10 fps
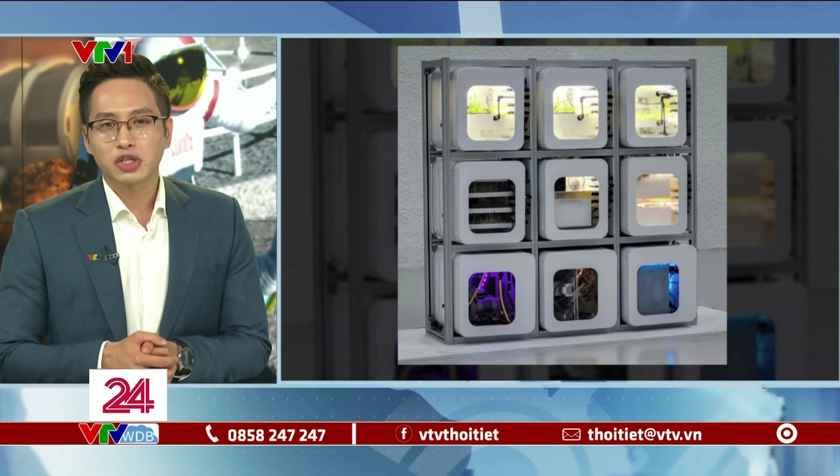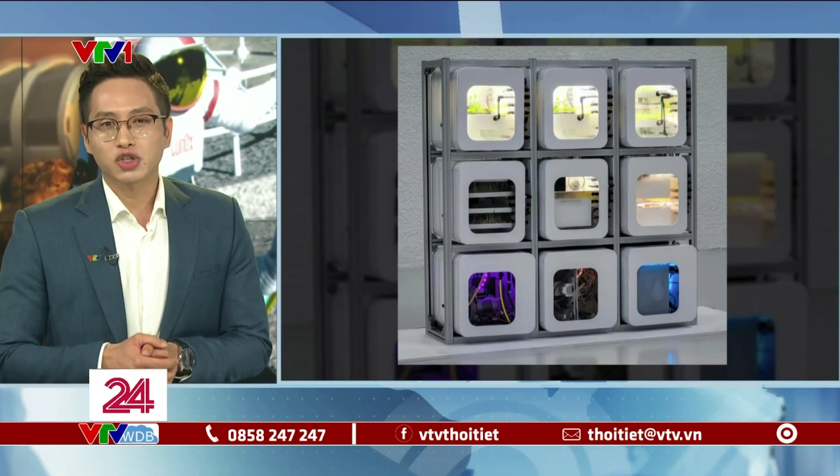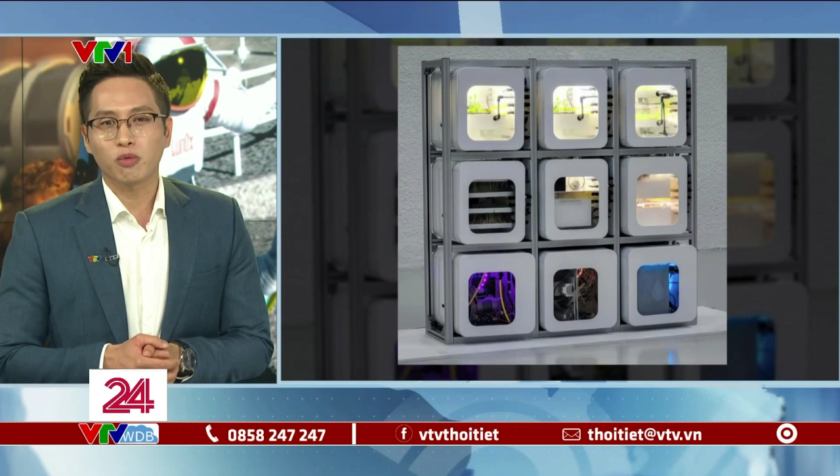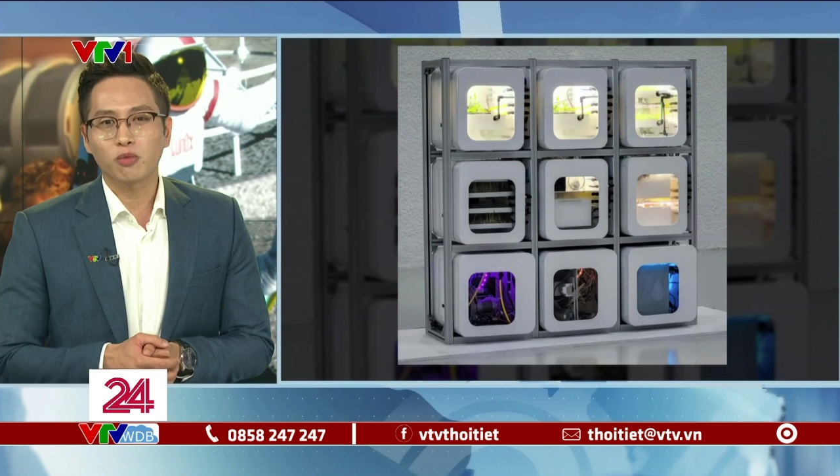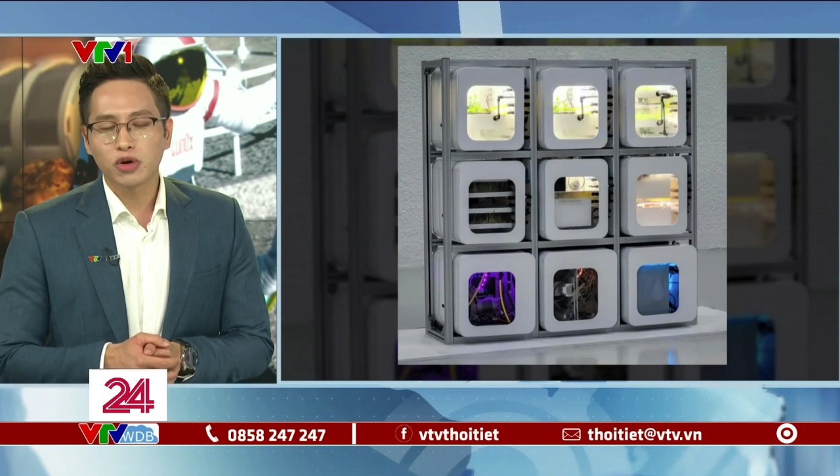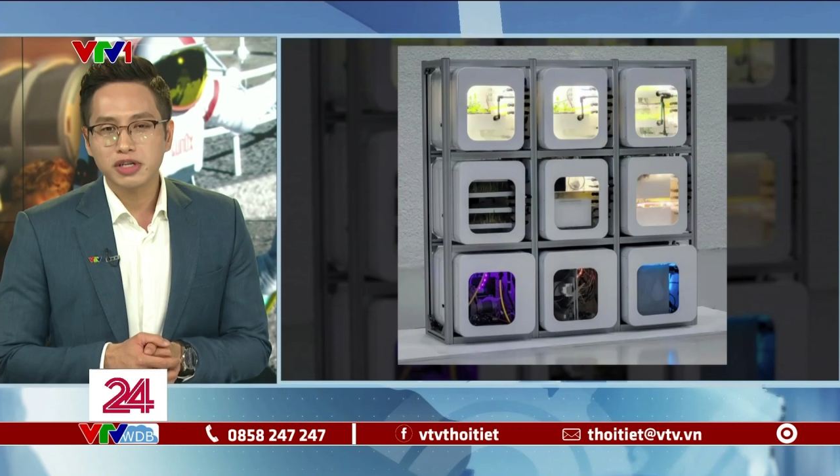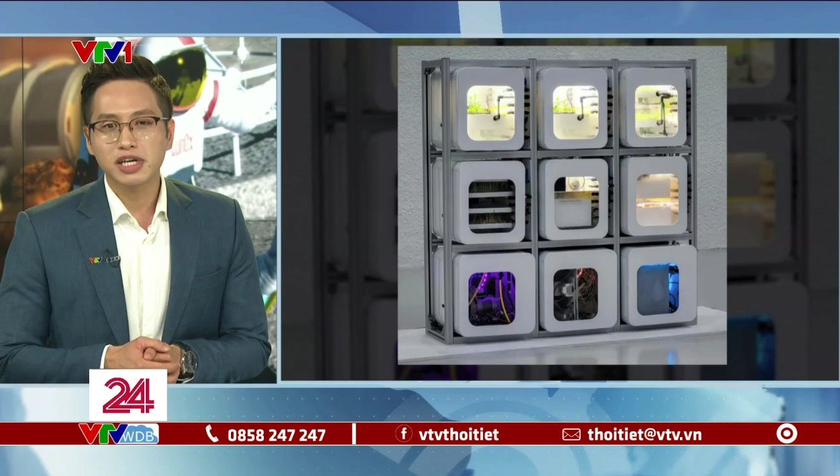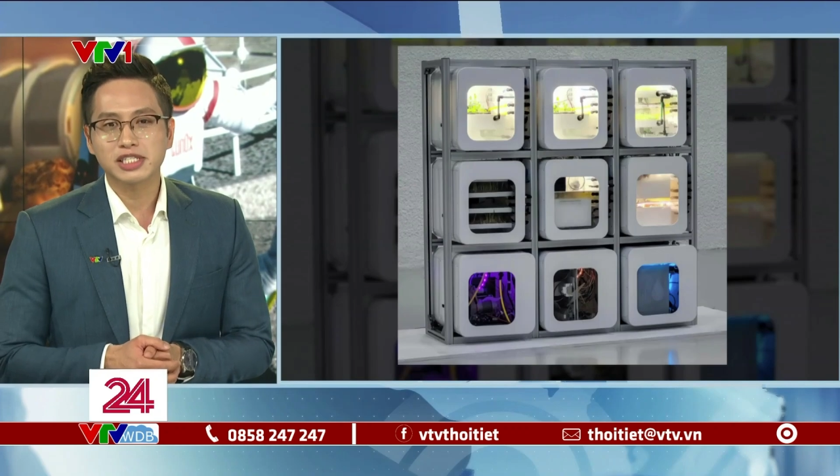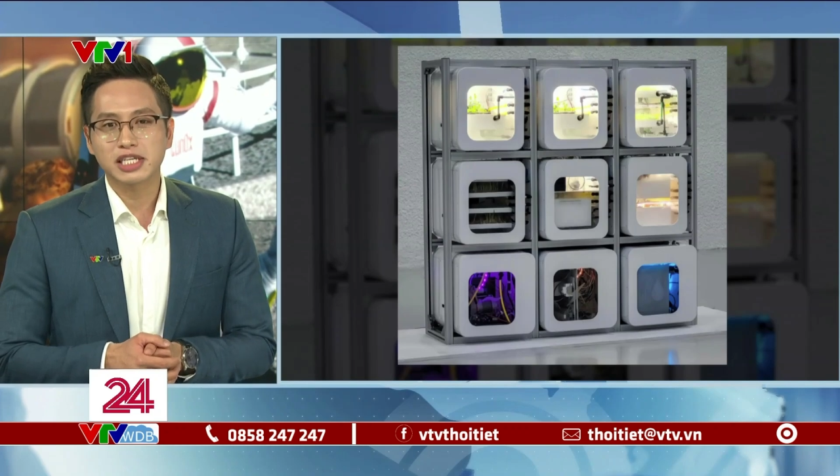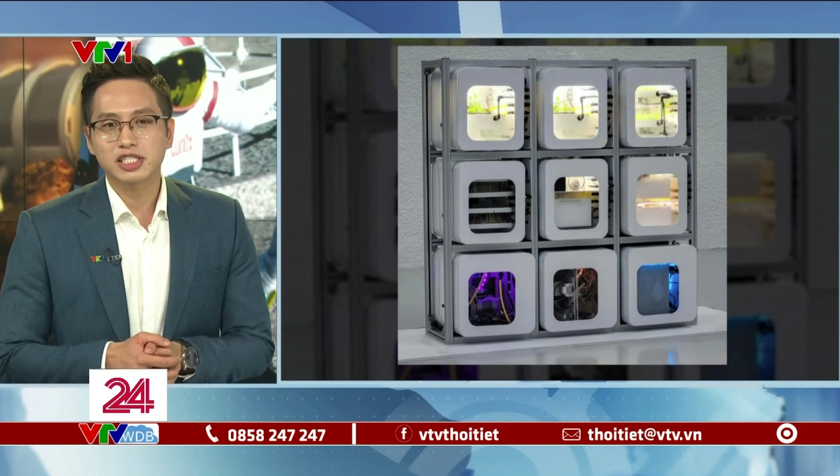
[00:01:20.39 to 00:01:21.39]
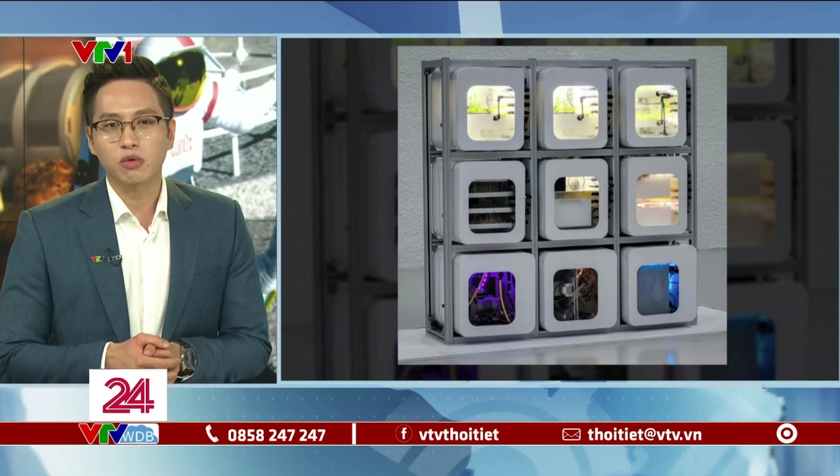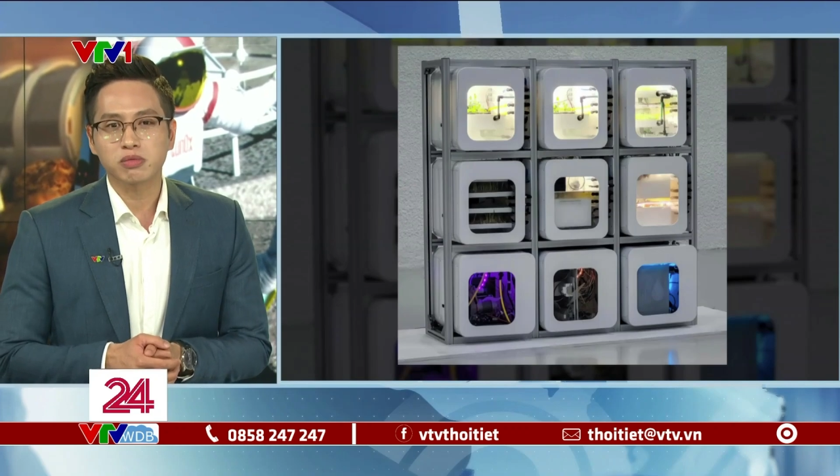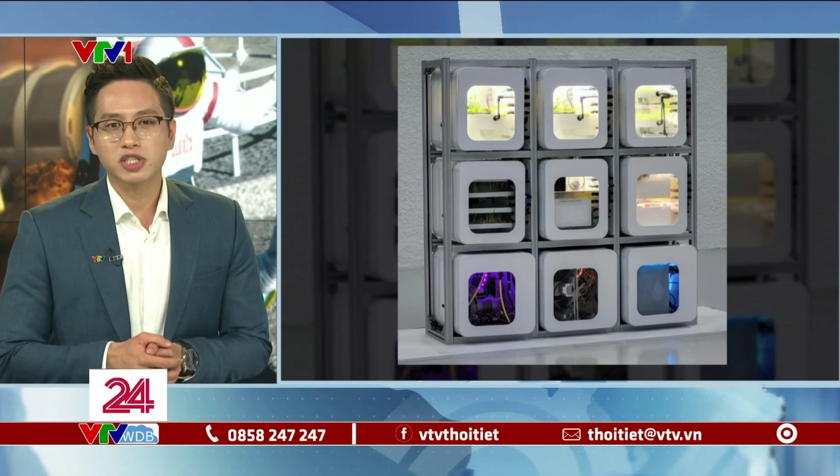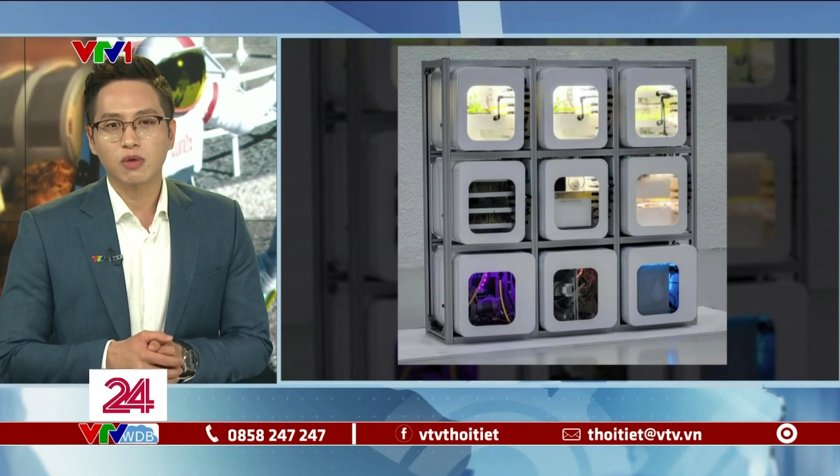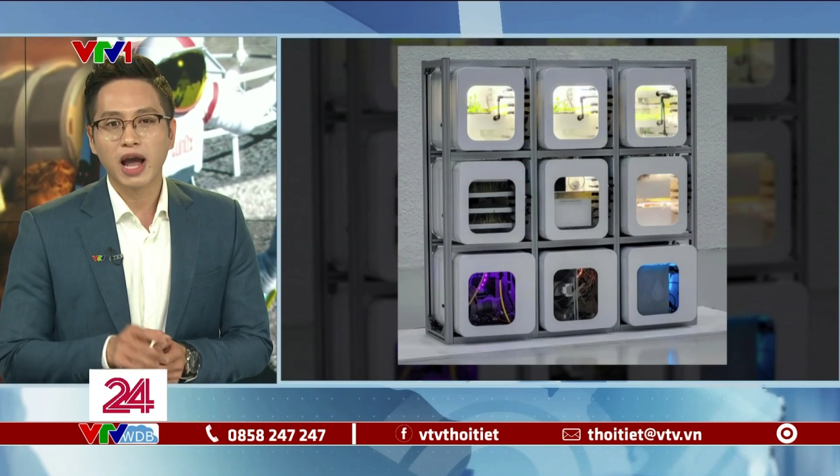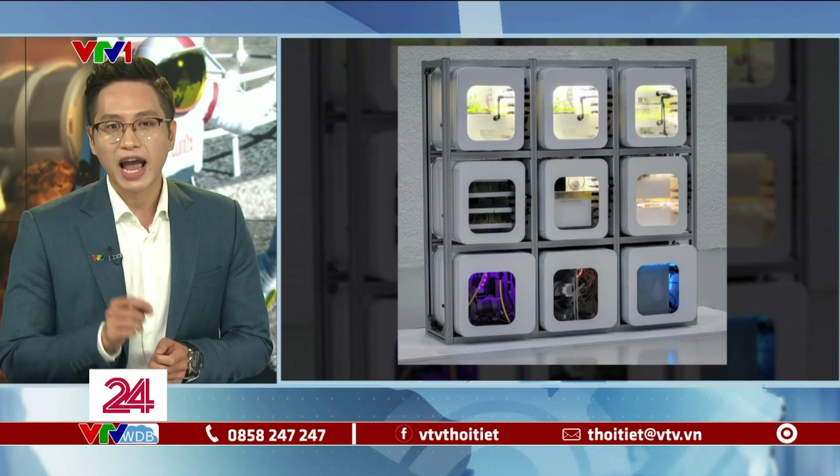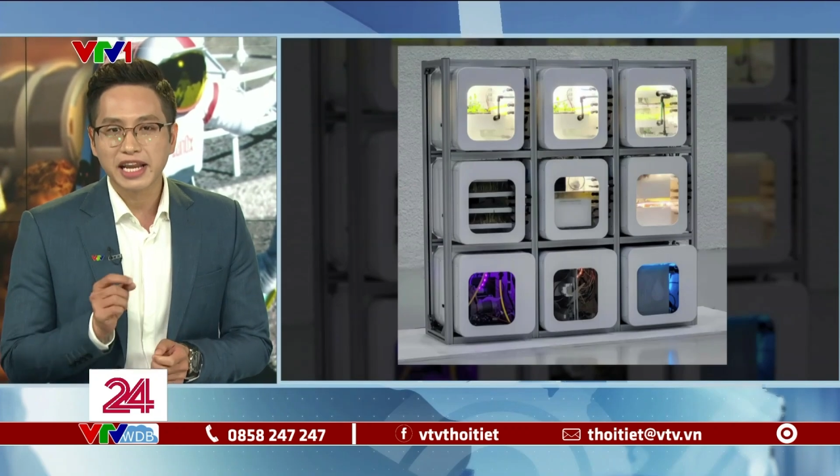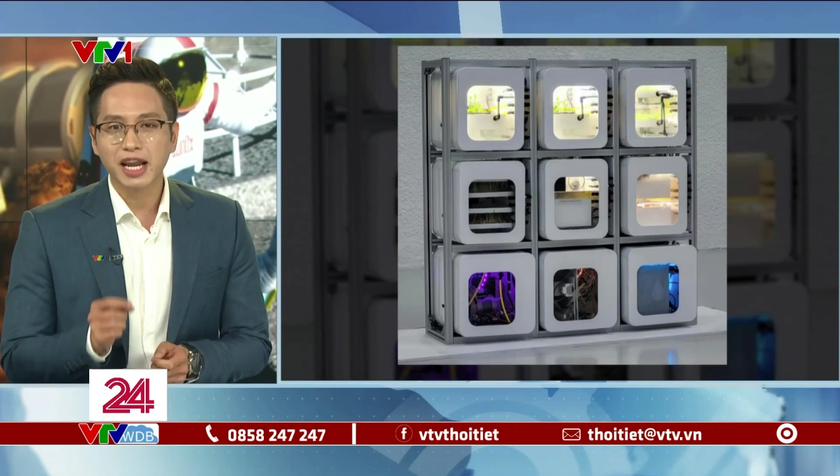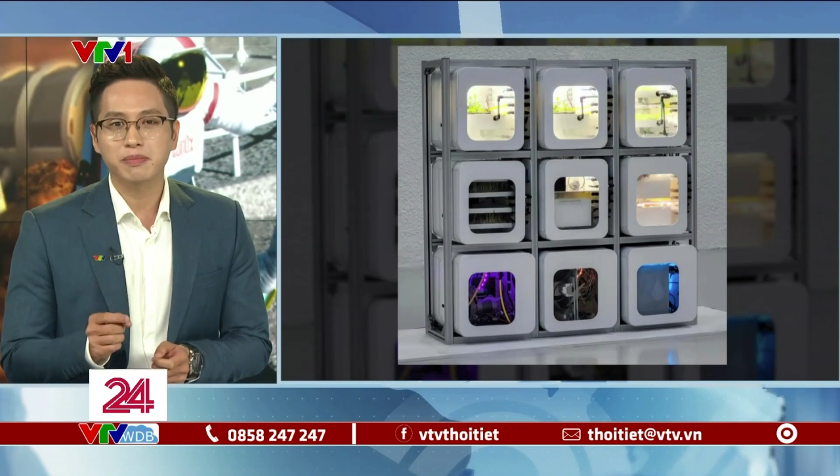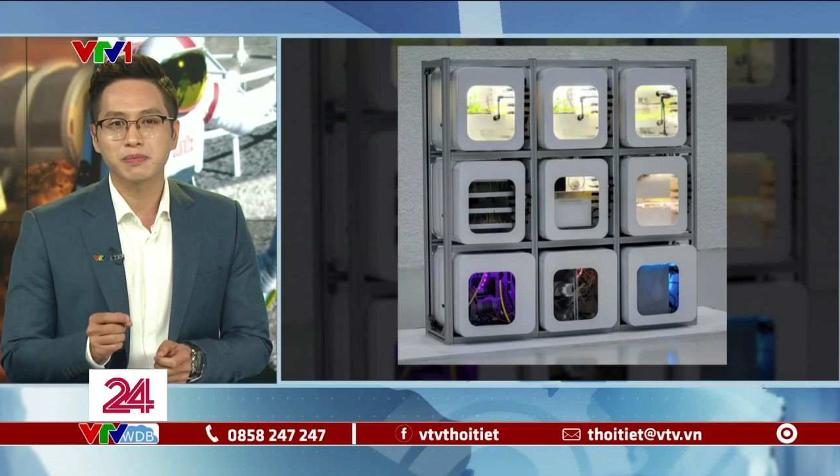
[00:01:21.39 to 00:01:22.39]
cho 4 người sinh sống trong
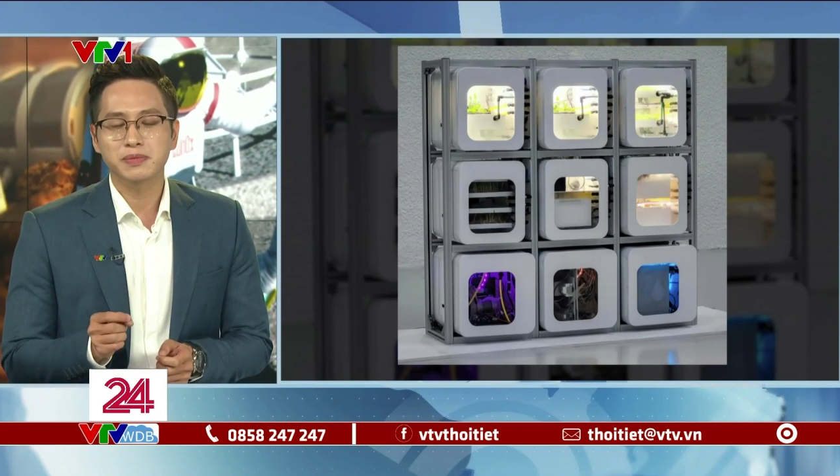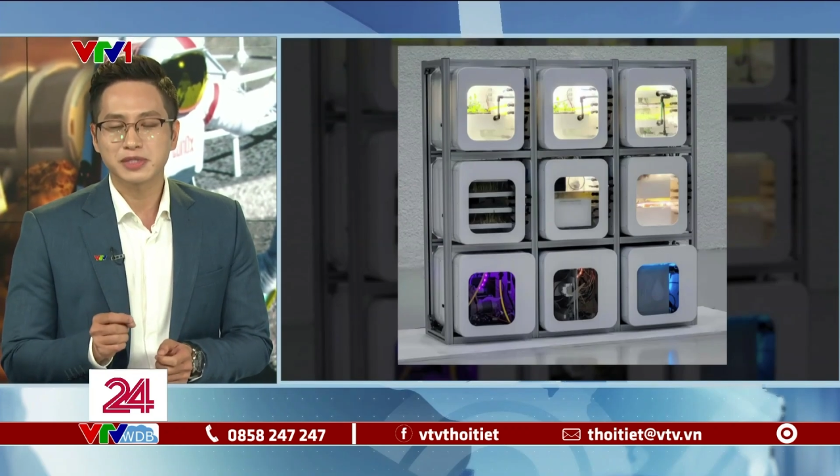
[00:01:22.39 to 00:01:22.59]
2 năm